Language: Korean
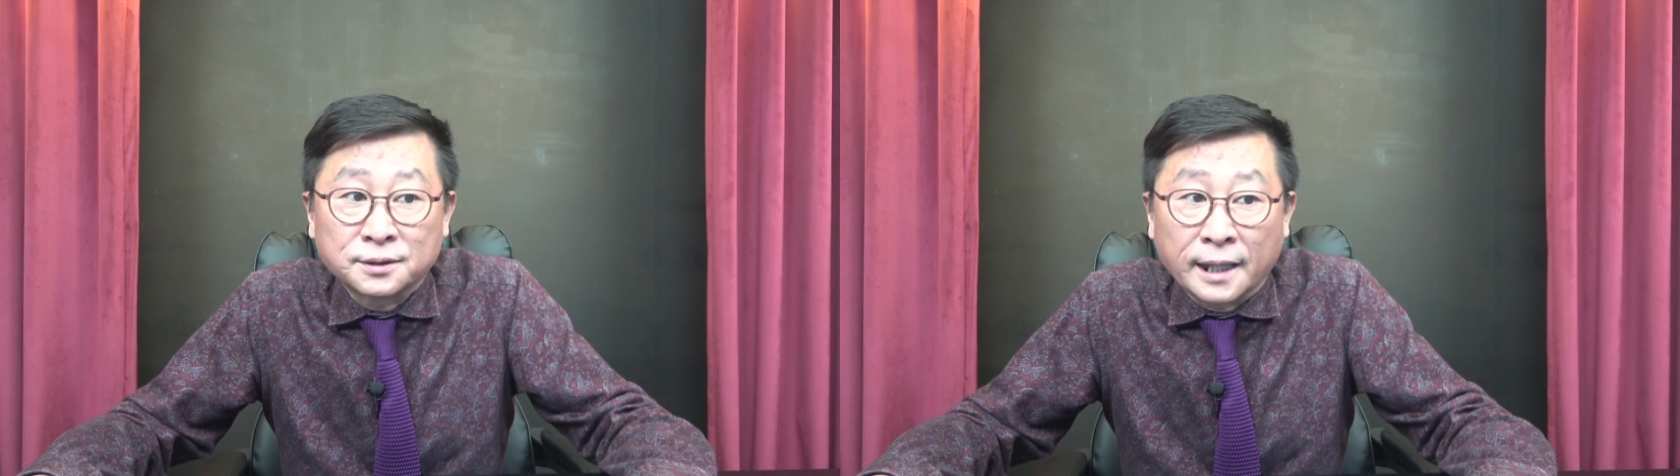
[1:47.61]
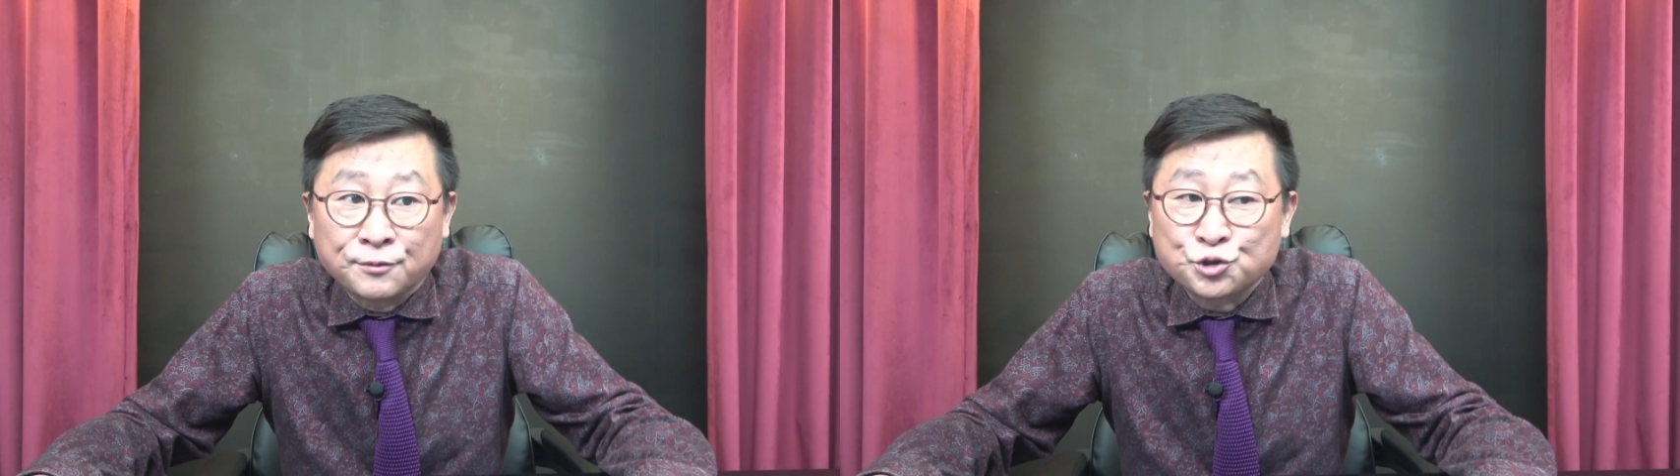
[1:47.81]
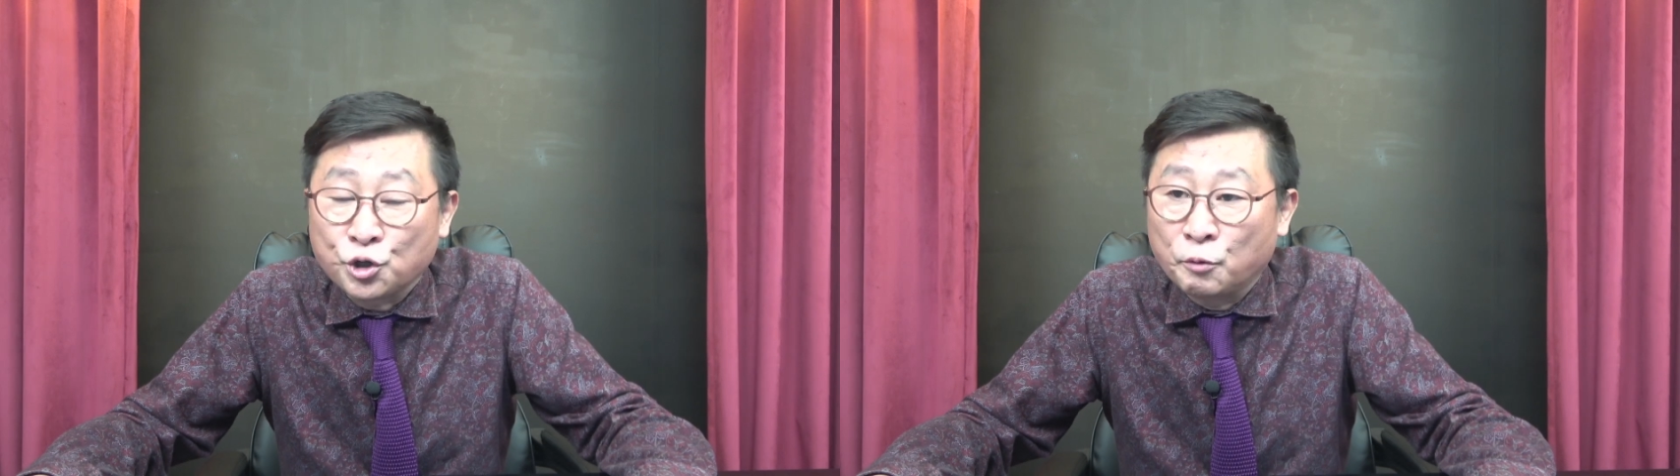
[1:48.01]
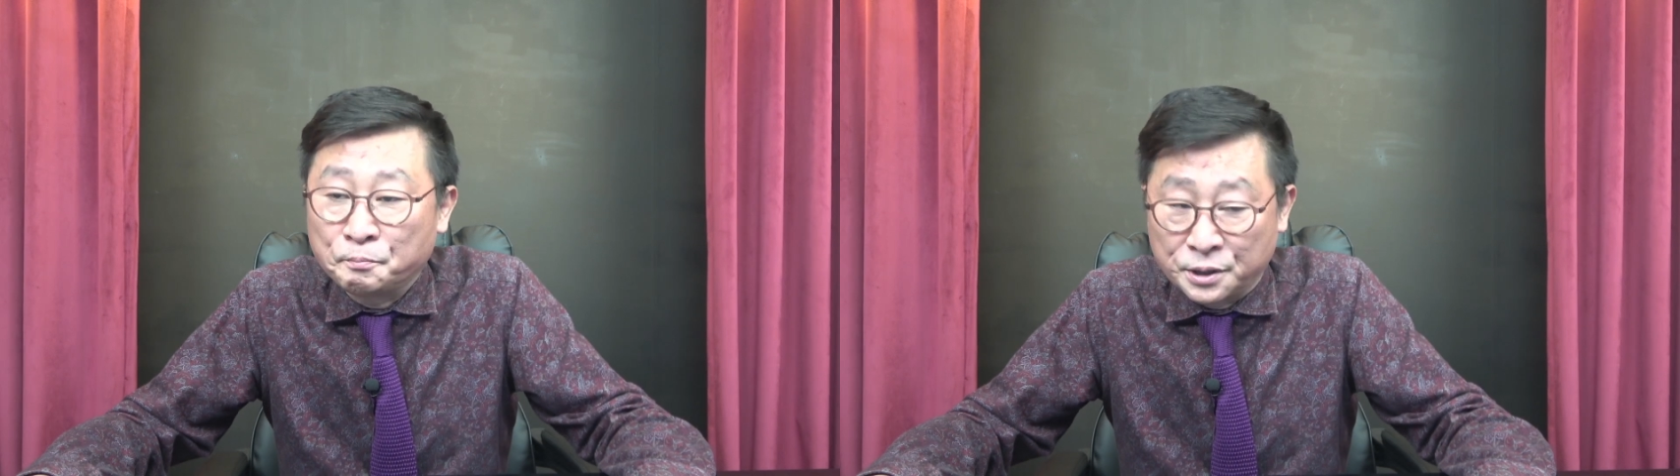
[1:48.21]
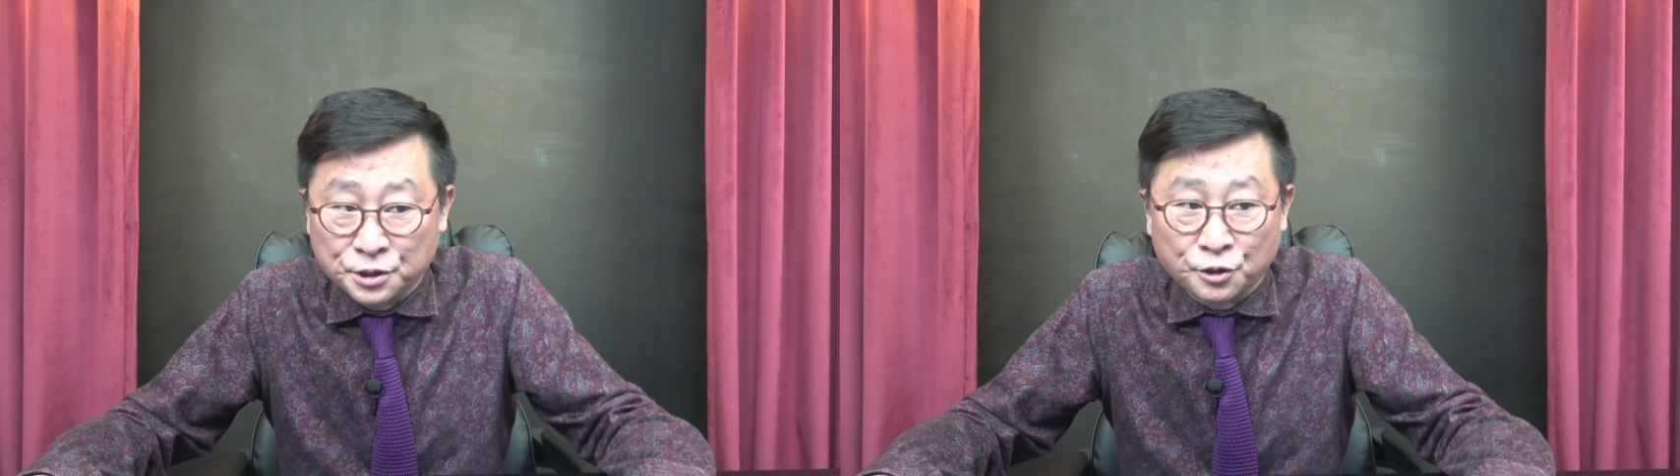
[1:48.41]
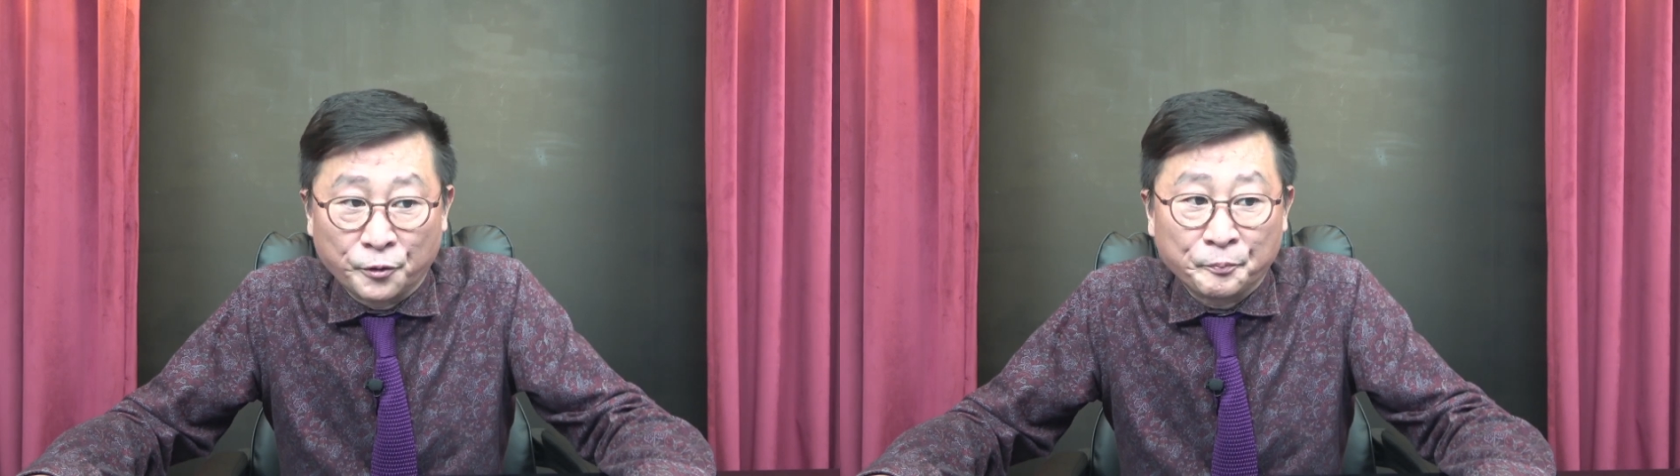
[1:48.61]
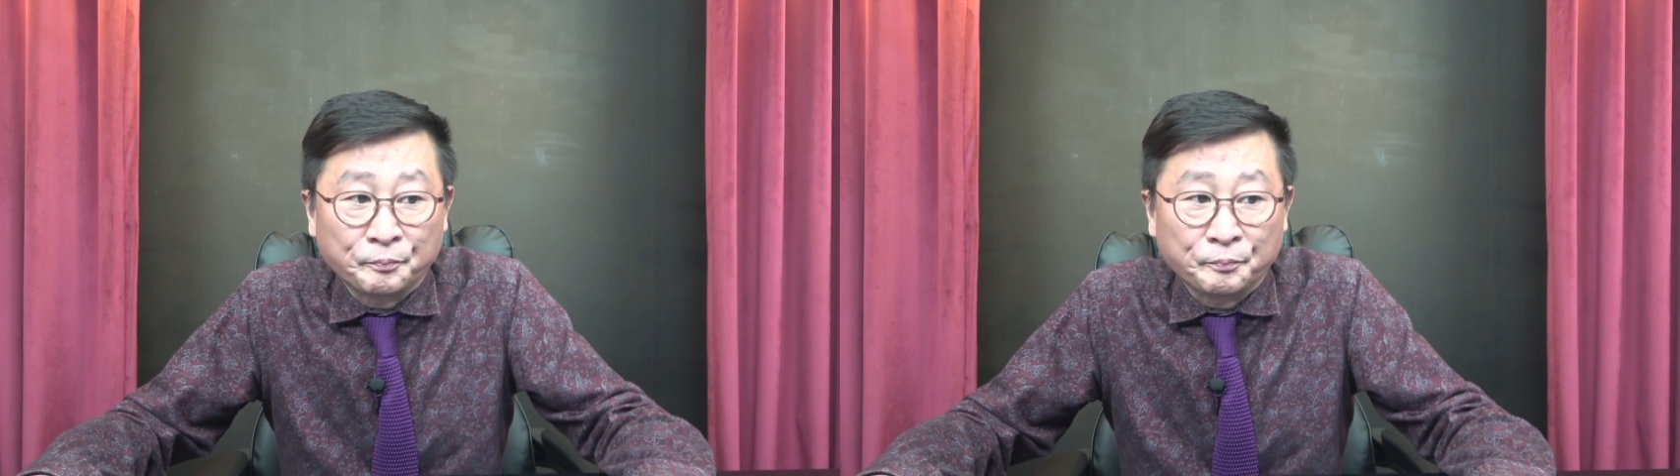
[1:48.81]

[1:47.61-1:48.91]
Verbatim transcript: 대처 필요